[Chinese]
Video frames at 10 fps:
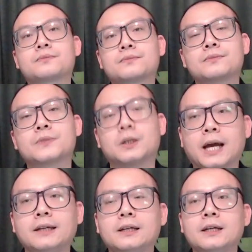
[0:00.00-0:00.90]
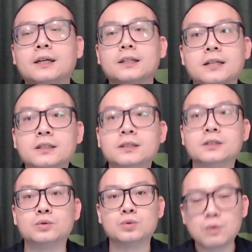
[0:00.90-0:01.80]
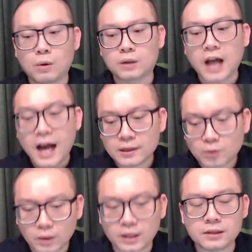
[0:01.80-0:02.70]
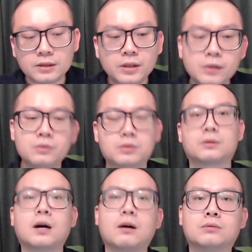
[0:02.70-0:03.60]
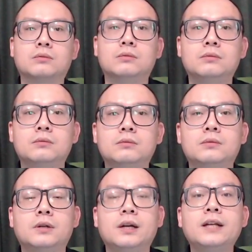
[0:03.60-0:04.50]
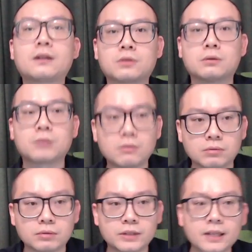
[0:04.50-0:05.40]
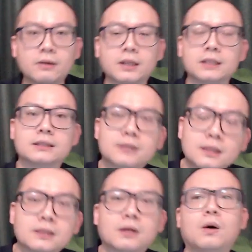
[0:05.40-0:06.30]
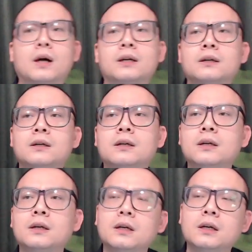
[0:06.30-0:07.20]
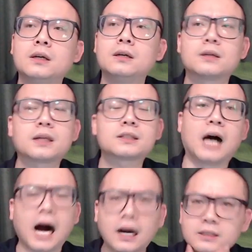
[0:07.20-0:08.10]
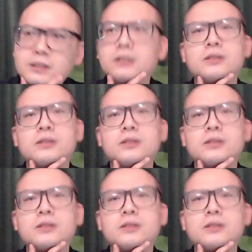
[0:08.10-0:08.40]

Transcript: OK。 但是如果太多人丢手套股，令到手套股跌到很深的话呢，那长期